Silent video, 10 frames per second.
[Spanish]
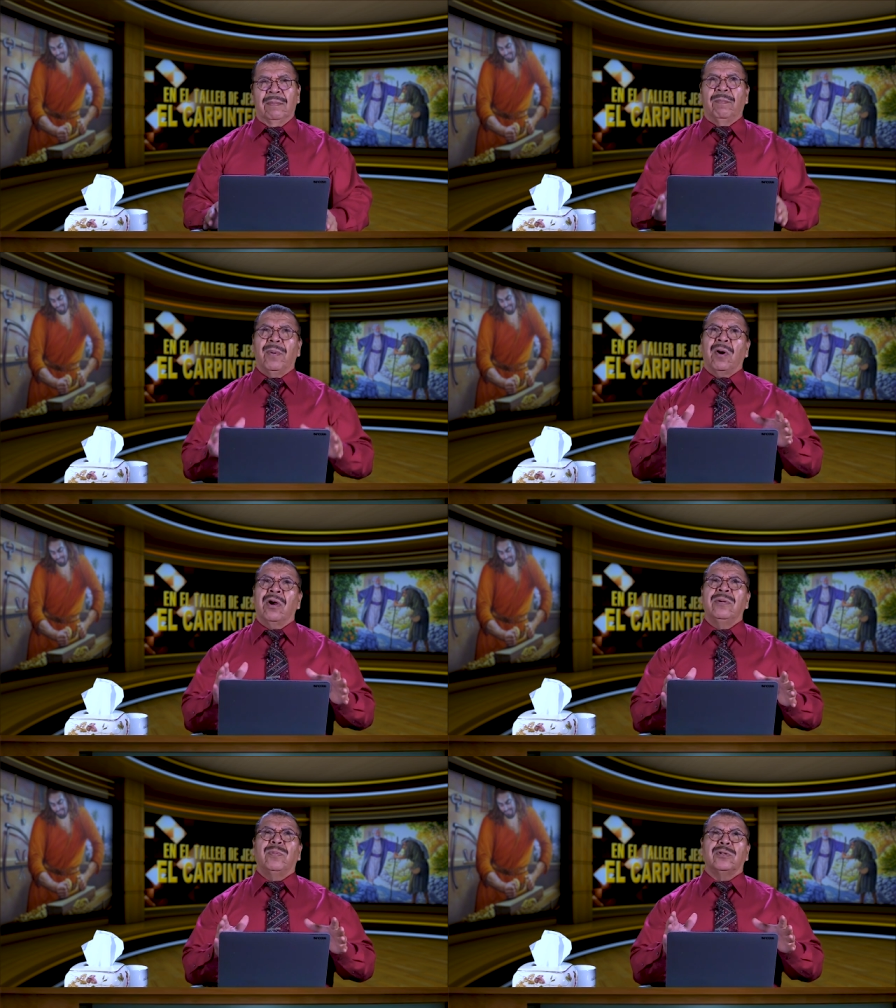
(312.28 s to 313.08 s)

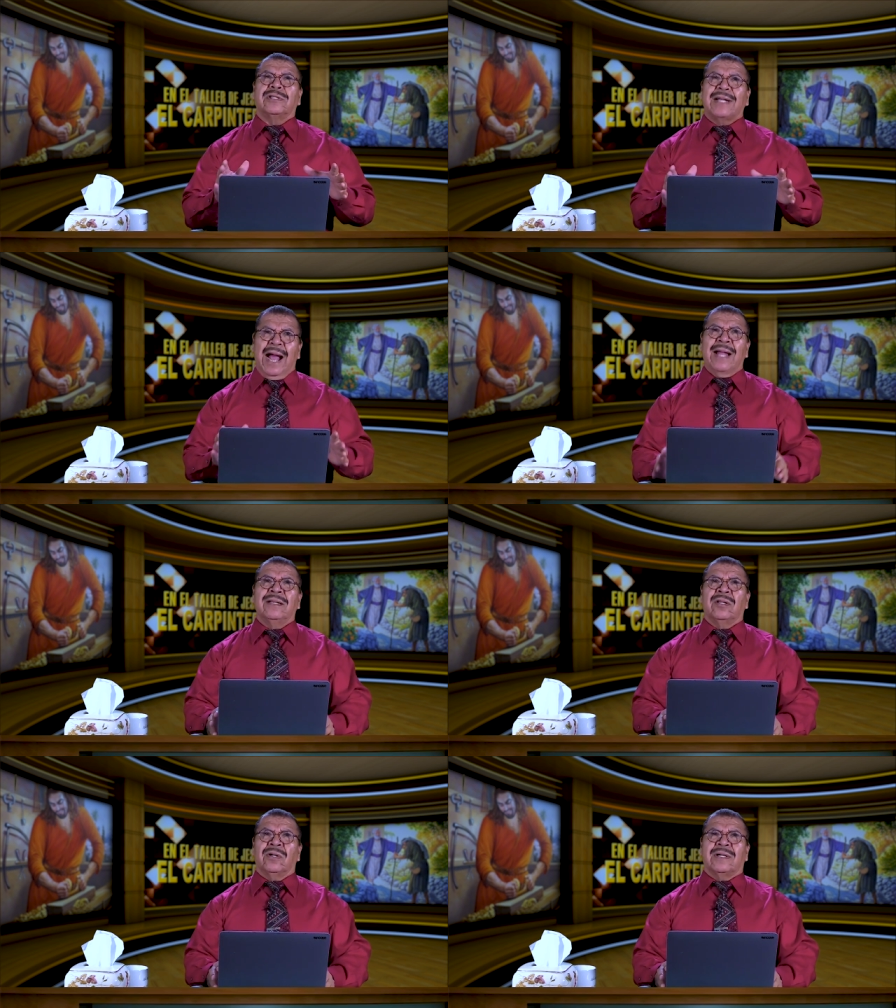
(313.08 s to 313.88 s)
Voy
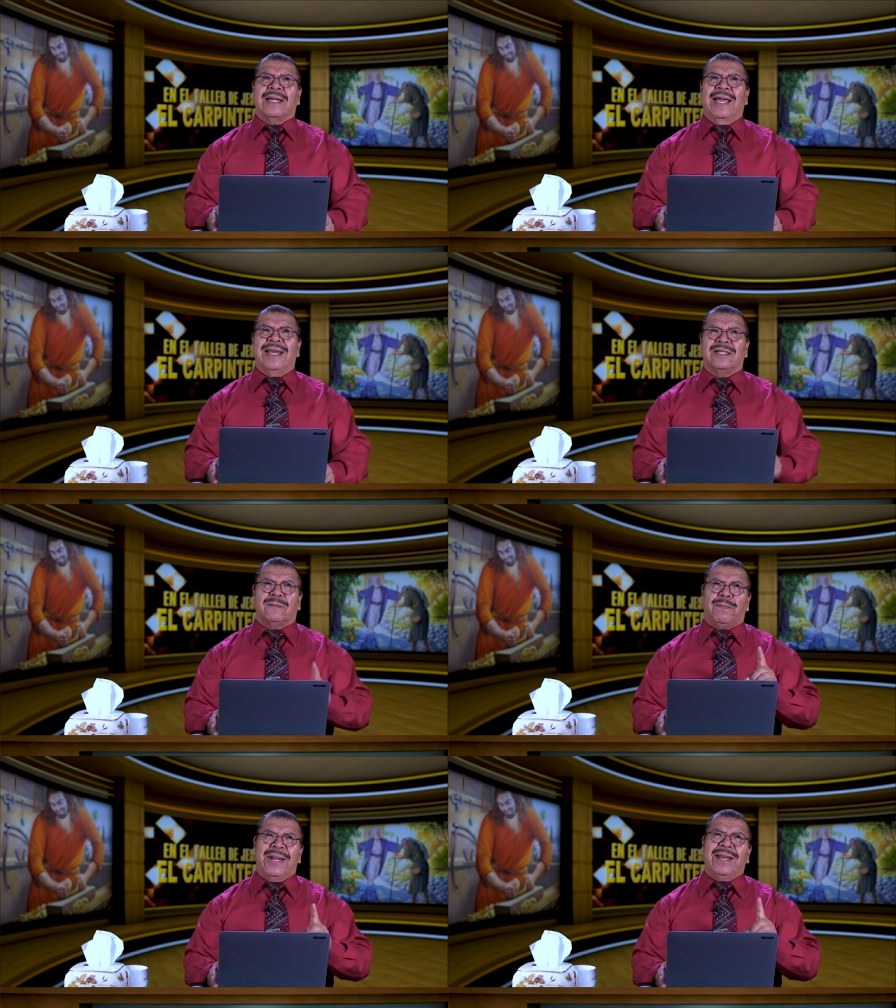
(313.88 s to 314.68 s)
buscando que el
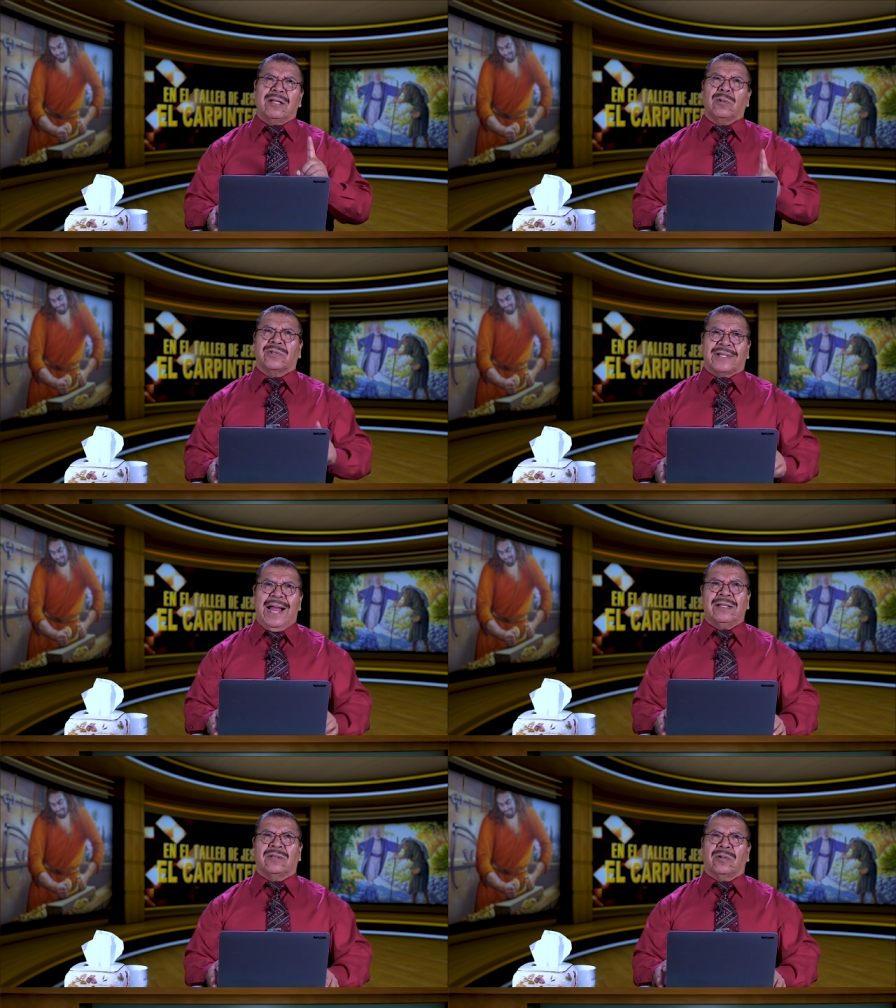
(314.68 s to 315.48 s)
Espíritu
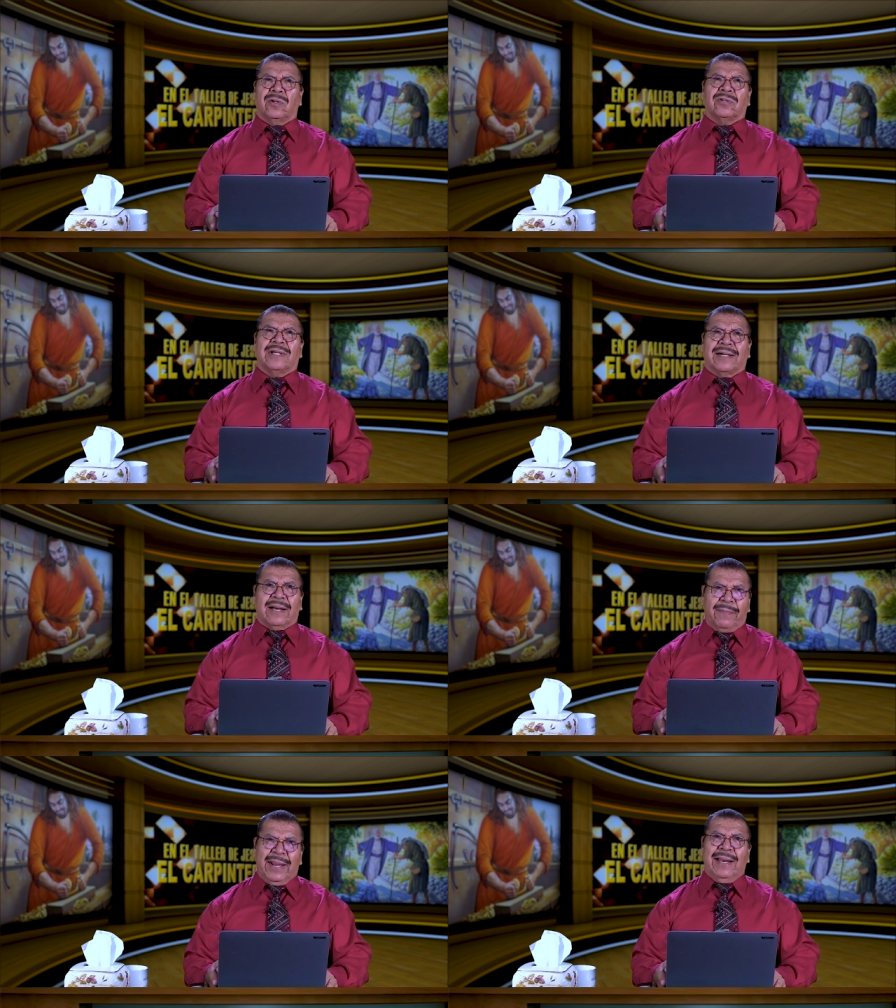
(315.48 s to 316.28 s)
Santo nos
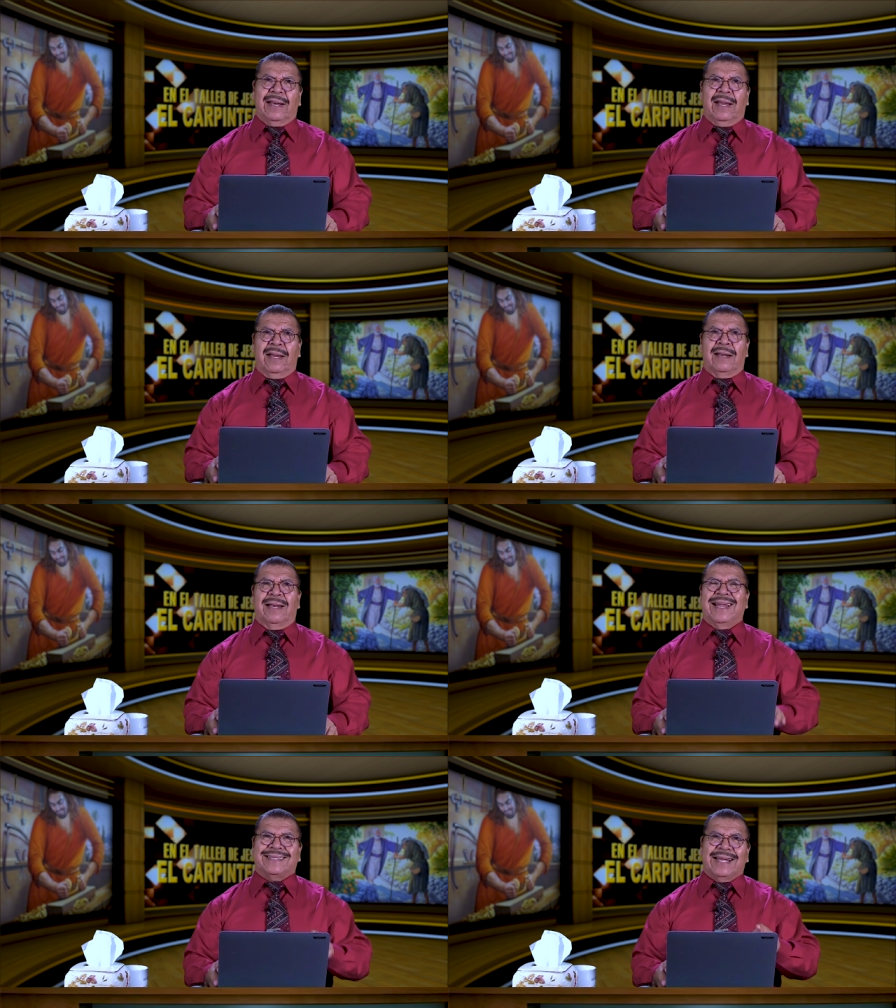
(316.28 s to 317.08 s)
revele
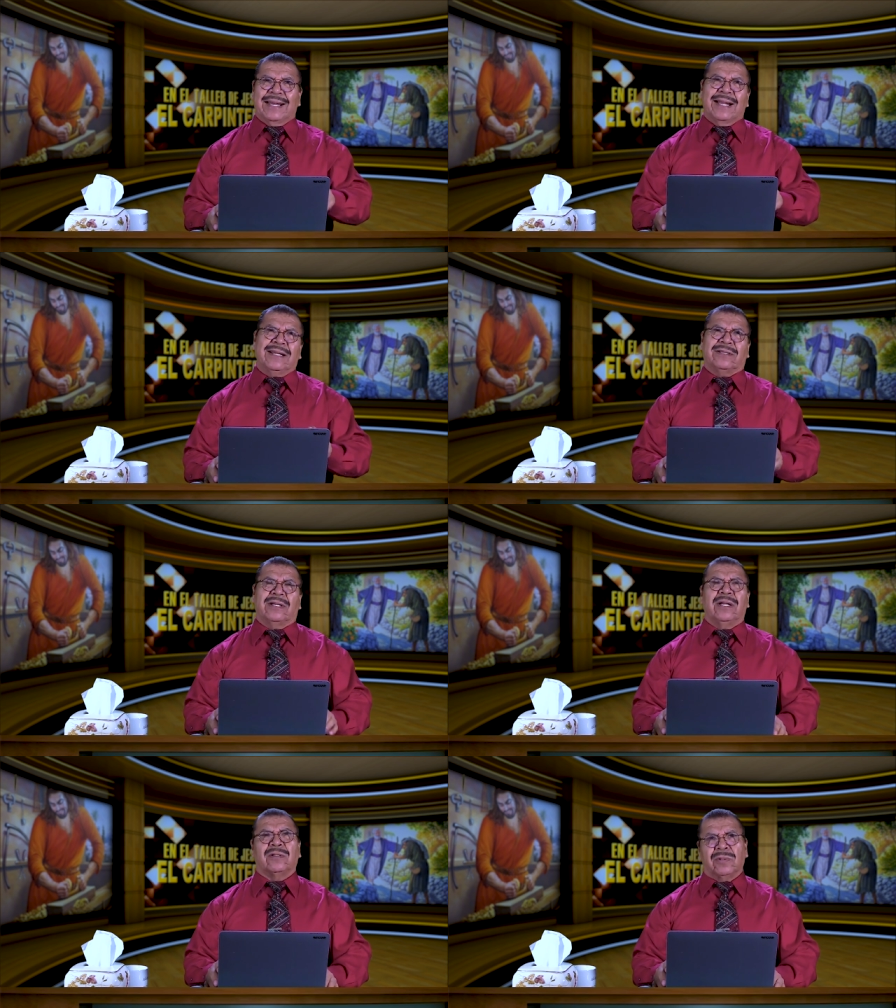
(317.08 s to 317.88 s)
la Sagrada
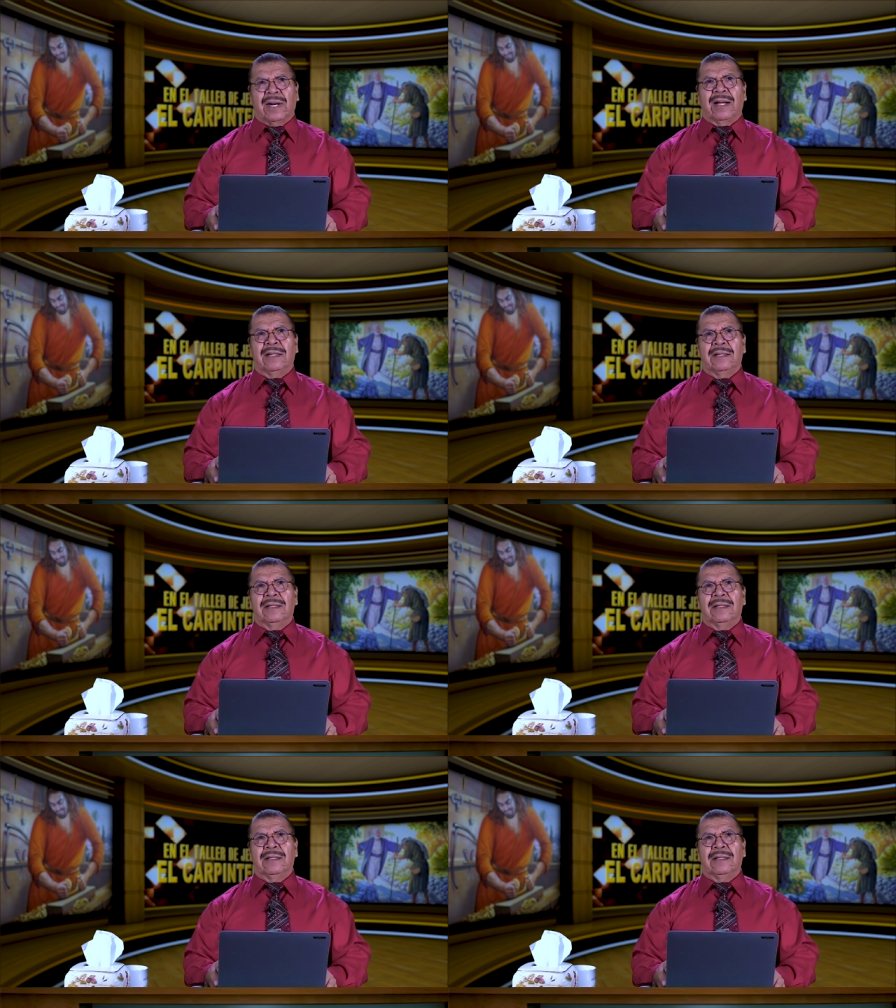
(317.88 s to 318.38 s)
Escritura